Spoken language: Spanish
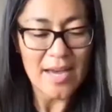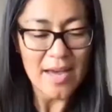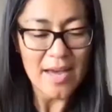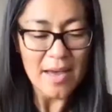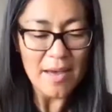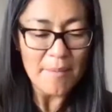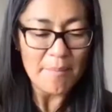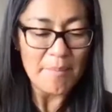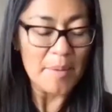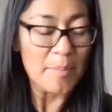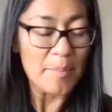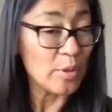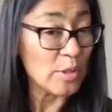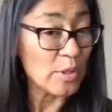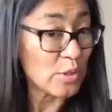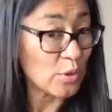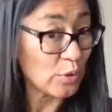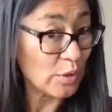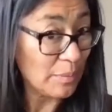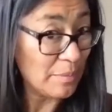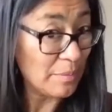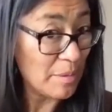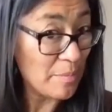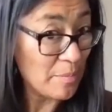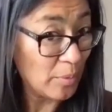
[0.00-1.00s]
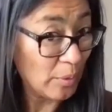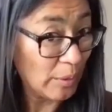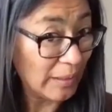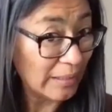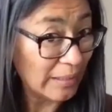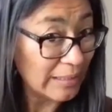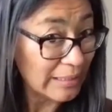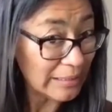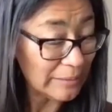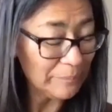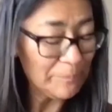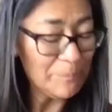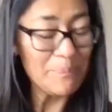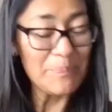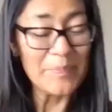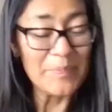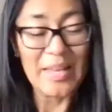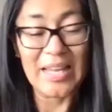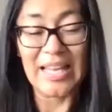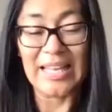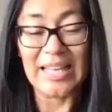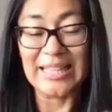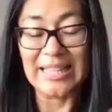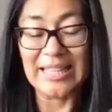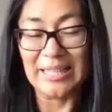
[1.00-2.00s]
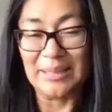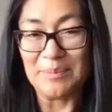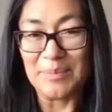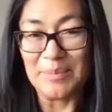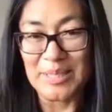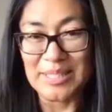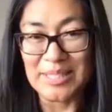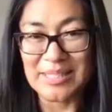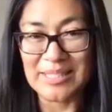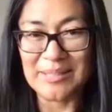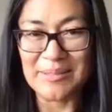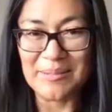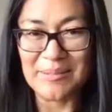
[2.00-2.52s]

me he puesto también por aquí, entre mis,